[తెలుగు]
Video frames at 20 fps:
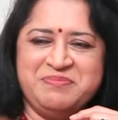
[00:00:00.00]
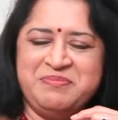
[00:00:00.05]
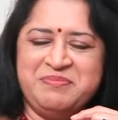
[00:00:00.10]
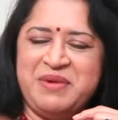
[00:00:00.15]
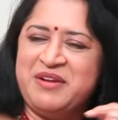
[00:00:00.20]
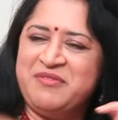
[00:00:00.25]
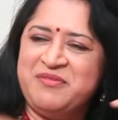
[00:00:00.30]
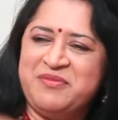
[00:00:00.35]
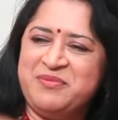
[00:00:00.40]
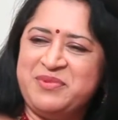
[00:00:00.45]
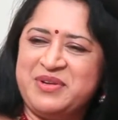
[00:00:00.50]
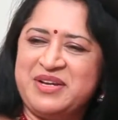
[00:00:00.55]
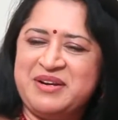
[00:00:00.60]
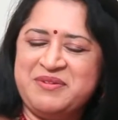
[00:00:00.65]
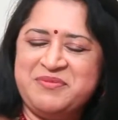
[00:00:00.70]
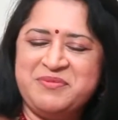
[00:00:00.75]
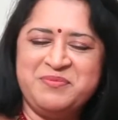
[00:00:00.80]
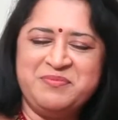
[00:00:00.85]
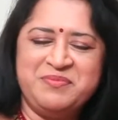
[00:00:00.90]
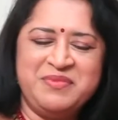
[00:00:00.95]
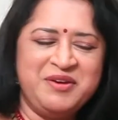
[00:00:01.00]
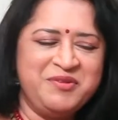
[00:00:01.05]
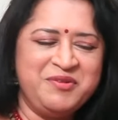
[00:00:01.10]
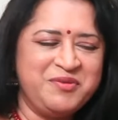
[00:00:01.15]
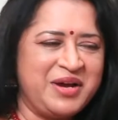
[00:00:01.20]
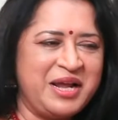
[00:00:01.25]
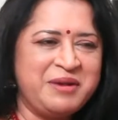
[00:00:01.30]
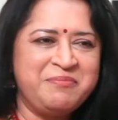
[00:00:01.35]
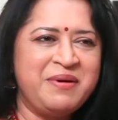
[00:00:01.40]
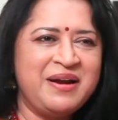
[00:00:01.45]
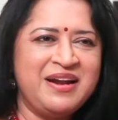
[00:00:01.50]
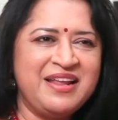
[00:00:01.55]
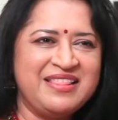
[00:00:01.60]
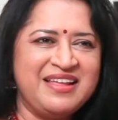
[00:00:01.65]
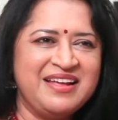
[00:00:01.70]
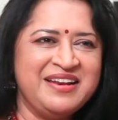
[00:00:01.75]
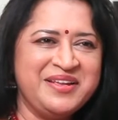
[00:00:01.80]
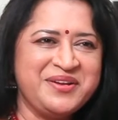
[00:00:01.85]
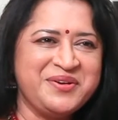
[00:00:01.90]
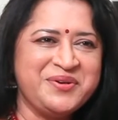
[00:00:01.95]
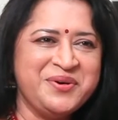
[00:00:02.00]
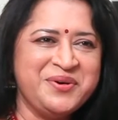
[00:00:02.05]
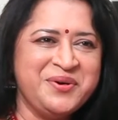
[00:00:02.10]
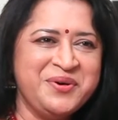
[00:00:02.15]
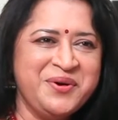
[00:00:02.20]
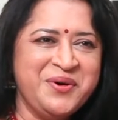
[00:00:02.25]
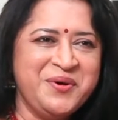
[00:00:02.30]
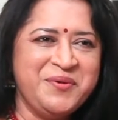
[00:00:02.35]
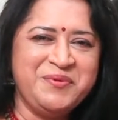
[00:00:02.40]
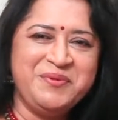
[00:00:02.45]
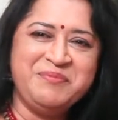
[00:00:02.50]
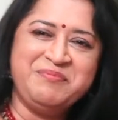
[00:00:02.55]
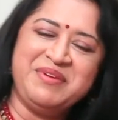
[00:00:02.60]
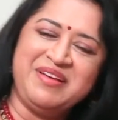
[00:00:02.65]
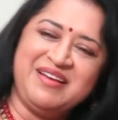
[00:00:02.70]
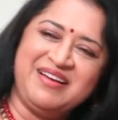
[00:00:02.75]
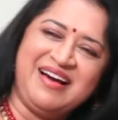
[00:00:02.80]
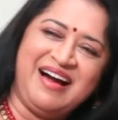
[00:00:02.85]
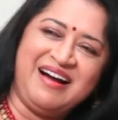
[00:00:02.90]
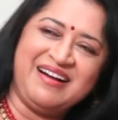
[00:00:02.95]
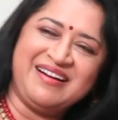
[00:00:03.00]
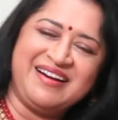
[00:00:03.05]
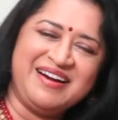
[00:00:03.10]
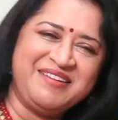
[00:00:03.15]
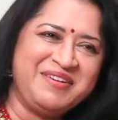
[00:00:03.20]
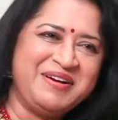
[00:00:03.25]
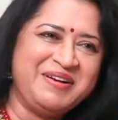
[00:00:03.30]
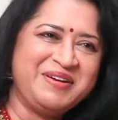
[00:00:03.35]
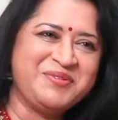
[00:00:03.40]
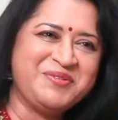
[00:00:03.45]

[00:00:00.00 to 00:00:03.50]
మనం ఇక్కడ మేము కనపడలేదా నీకు నువ్వు అక్కడ వెళ్ళి